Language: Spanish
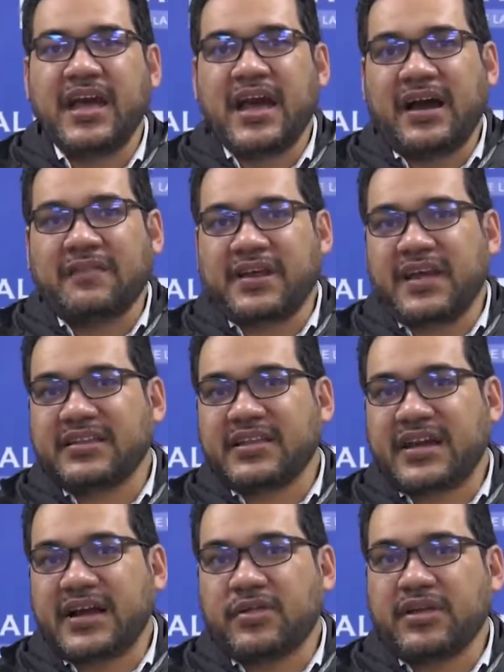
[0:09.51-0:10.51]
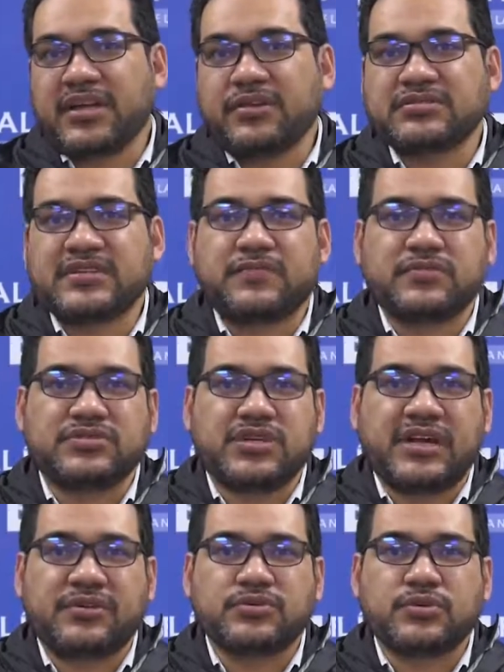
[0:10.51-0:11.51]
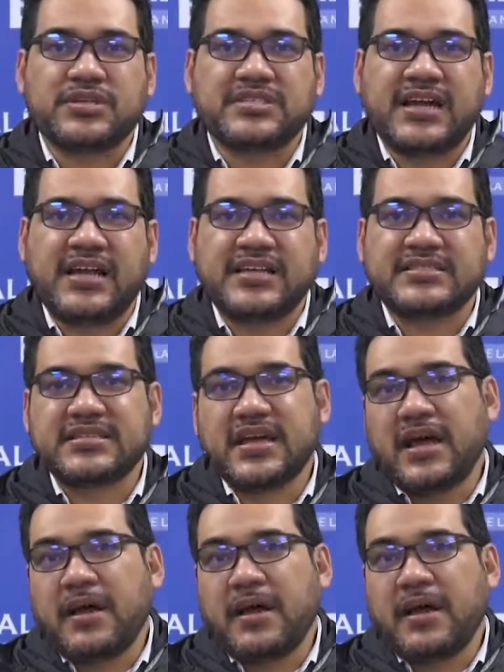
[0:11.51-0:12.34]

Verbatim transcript: habría entregado dineros a funcionarios judiciales